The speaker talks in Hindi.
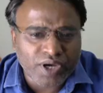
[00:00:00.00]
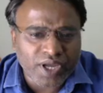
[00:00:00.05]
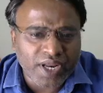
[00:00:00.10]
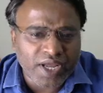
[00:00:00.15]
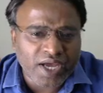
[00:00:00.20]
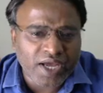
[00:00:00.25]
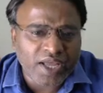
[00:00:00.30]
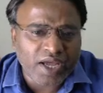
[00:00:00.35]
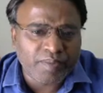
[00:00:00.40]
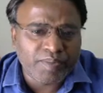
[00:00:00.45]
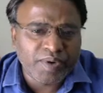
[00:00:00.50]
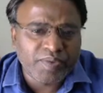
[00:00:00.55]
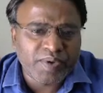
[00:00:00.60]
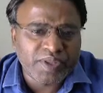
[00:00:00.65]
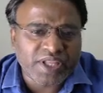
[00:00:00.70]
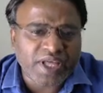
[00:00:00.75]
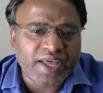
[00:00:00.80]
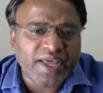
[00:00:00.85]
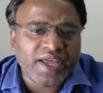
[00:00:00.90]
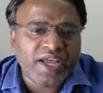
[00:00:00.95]
करेगा यहाँ पे
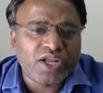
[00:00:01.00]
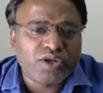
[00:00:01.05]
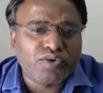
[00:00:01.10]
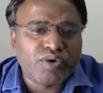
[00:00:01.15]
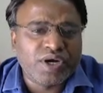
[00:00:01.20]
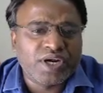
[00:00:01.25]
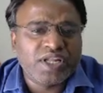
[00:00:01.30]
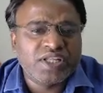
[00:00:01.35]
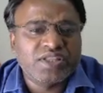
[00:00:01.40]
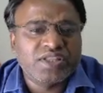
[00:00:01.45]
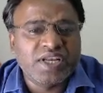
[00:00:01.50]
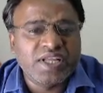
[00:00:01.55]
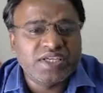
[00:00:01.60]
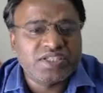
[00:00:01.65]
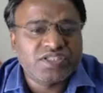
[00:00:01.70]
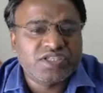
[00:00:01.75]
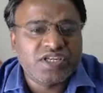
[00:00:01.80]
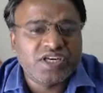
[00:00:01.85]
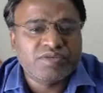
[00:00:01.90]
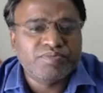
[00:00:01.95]
बताया गया 23
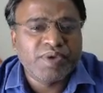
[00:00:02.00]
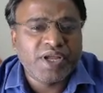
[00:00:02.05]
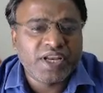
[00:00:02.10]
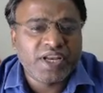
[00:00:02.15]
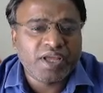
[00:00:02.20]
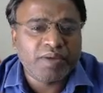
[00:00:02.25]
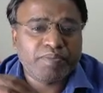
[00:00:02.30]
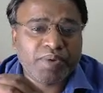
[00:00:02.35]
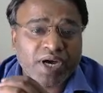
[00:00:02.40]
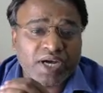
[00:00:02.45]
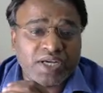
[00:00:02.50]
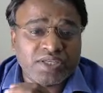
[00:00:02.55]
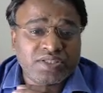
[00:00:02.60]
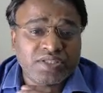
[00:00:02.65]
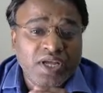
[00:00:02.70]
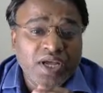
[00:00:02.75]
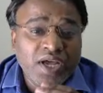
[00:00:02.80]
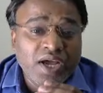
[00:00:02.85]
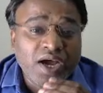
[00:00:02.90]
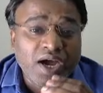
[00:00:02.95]
स्टेट में इनके पास
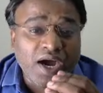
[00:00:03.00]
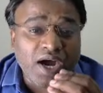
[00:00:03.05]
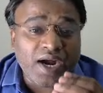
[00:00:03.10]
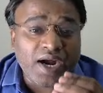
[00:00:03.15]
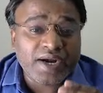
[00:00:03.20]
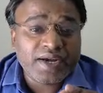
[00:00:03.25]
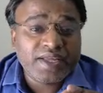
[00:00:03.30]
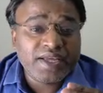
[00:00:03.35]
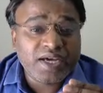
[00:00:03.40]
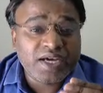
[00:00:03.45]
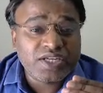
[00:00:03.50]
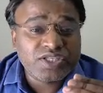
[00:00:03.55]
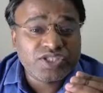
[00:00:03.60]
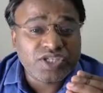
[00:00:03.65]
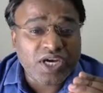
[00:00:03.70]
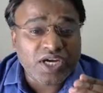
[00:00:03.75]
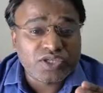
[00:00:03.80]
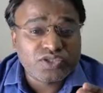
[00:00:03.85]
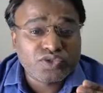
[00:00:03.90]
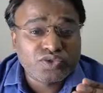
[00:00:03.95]
आठ हज़ार
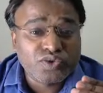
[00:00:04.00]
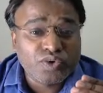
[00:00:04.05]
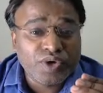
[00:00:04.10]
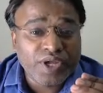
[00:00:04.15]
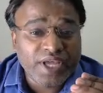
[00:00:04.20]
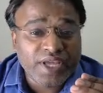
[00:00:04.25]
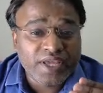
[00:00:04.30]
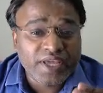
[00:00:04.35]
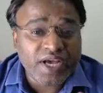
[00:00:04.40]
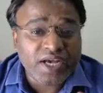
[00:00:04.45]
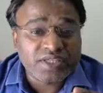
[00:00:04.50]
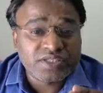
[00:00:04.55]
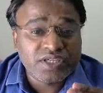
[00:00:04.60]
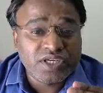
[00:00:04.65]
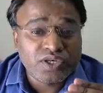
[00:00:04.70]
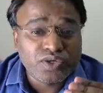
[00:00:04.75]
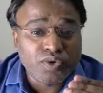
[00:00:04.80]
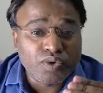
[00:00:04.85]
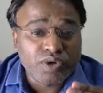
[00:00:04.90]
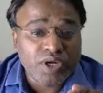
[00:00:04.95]
चार सौ इक्यासी
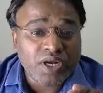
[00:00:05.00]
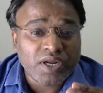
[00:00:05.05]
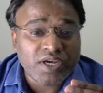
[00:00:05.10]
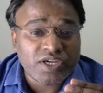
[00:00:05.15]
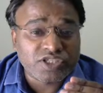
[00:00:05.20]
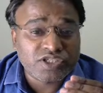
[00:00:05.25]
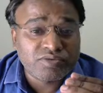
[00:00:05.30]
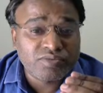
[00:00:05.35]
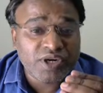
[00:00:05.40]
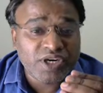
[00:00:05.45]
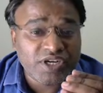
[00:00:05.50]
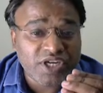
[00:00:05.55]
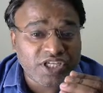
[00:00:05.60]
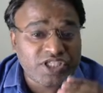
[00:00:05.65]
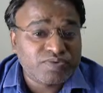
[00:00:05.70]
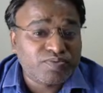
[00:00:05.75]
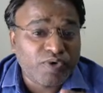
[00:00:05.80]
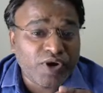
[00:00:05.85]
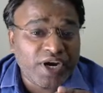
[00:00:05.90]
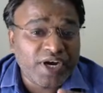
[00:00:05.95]
टोटल कस्टमर
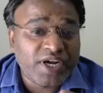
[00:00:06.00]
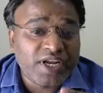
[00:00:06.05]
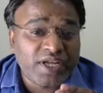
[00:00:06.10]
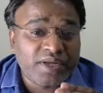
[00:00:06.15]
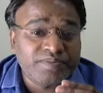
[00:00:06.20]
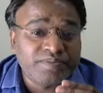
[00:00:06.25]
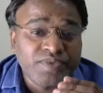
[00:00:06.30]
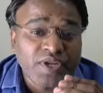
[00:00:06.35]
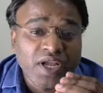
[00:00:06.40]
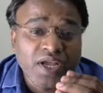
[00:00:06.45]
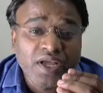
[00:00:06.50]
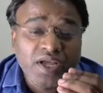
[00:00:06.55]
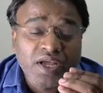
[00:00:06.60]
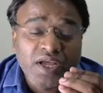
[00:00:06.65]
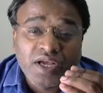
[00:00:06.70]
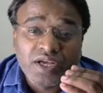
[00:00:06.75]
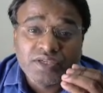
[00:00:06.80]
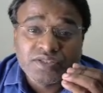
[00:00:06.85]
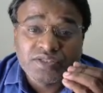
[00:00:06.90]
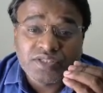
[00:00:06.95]
टच पॉइंट है
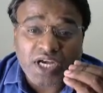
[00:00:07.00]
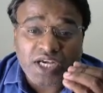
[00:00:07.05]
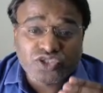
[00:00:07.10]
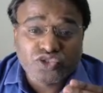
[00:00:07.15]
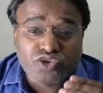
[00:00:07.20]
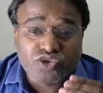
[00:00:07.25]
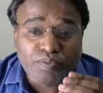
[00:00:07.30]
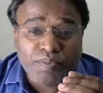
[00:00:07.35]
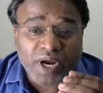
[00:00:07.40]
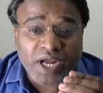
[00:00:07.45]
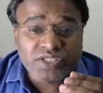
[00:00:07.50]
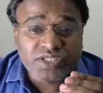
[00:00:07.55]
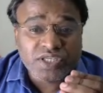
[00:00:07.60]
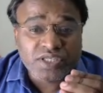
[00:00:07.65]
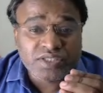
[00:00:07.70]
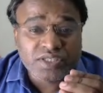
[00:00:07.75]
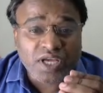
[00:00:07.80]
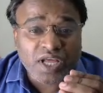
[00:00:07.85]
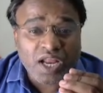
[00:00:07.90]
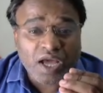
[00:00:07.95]
700
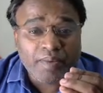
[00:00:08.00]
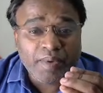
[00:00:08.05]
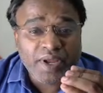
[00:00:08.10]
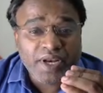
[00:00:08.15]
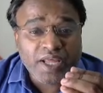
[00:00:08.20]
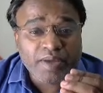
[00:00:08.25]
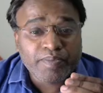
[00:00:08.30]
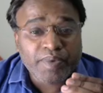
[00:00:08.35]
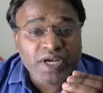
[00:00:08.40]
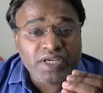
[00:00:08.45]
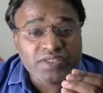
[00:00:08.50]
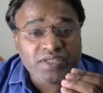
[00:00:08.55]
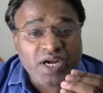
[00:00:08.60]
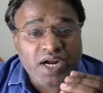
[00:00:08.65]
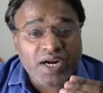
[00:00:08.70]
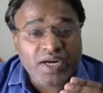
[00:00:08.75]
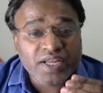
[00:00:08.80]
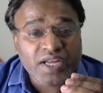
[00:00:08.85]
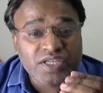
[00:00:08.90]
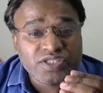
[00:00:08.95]
ब्रांचेस के अलावा इनके पास
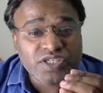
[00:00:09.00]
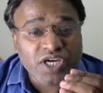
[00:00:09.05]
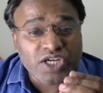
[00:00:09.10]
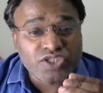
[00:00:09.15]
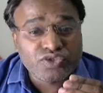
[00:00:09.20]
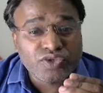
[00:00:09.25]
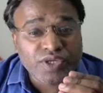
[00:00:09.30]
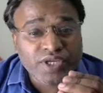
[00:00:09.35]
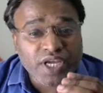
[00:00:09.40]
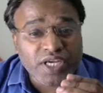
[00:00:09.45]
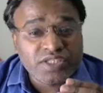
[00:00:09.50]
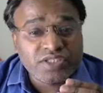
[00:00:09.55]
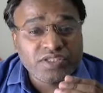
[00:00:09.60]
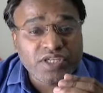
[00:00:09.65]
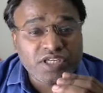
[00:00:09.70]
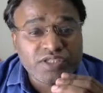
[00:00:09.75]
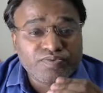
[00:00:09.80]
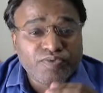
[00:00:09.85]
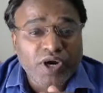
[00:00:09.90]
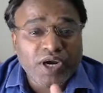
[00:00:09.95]
आठ हज़ार चार सौ इक्यासी
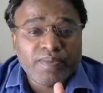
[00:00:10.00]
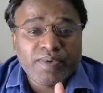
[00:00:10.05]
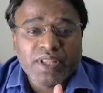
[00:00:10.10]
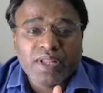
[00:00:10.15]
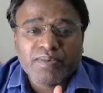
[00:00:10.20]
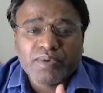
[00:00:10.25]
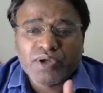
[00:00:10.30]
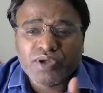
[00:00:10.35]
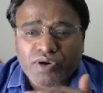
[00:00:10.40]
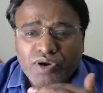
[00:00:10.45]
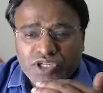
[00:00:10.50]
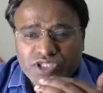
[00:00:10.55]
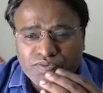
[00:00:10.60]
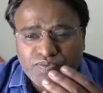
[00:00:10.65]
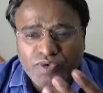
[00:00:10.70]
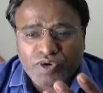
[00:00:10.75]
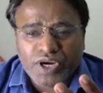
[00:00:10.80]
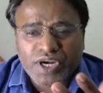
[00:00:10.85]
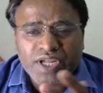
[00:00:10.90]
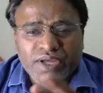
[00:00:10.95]
टच पॉइंट मतलब क्रॉस
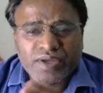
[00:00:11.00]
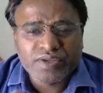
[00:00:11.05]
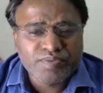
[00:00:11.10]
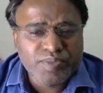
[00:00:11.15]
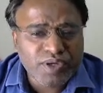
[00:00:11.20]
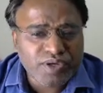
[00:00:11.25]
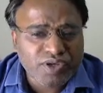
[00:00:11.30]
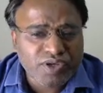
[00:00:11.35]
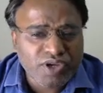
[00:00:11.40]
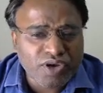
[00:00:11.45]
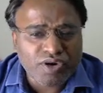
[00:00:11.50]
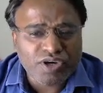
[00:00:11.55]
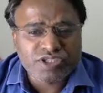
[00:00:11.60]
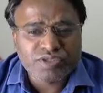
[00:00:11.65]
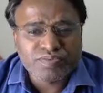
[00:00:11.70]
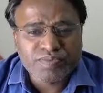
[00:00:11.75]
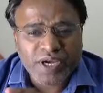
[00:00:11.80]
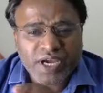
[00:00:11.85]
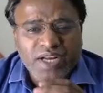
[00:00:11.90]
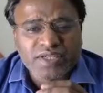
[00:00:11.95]
पॉइंट
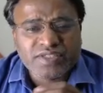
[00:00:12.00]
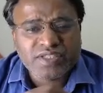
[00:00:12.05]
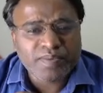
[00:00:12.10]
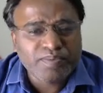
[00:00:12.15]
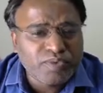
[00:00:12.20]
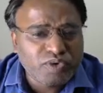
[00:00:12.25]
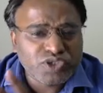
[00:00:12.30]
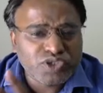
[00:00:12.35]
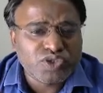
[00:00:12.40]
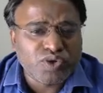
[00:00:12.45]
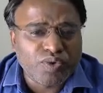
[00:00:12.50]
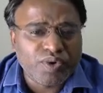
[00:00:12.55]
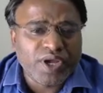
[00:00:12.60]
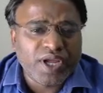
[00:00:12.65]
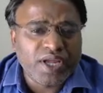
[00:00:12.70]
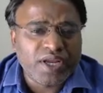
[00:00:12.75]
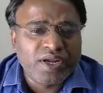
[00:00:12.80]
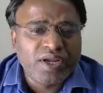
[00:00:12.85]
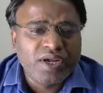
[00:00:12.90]
क्योस वगैरह सब कुछ होंगे